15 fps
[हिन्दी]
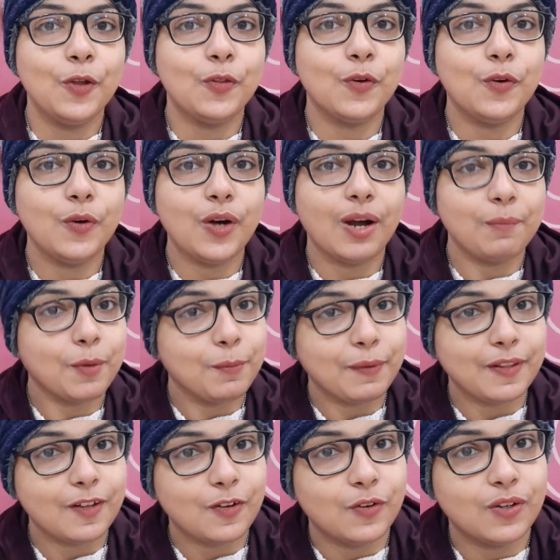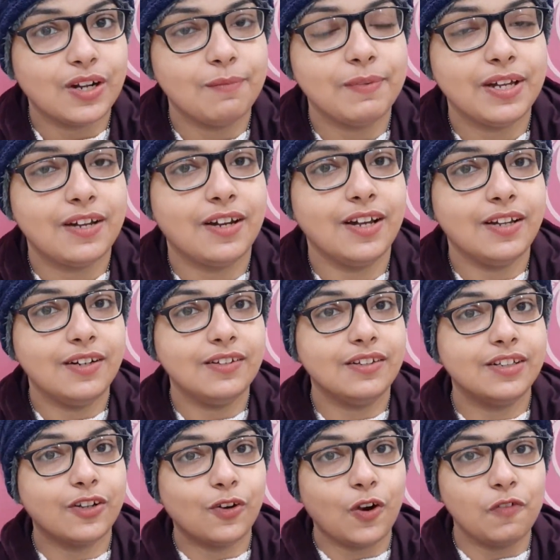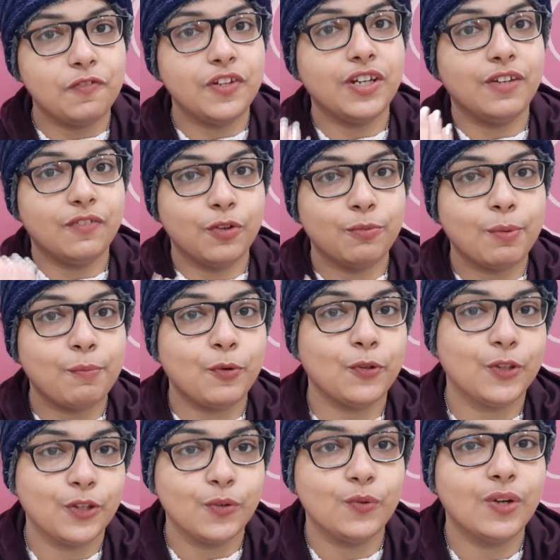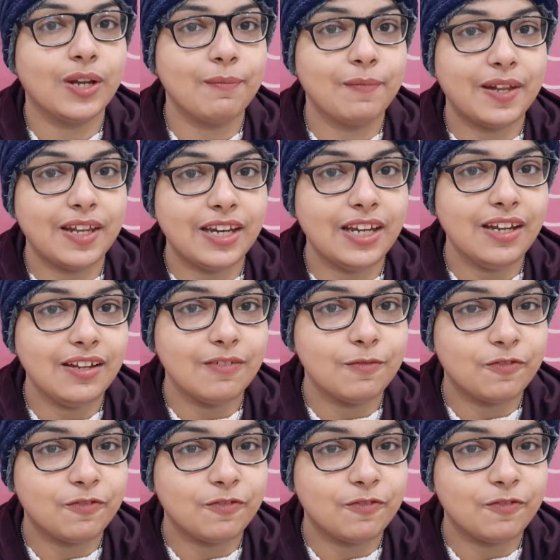तो आपको पता होगा मैं हर कॉफ़ी रिव्यू में बोलती हूँ कि मेरी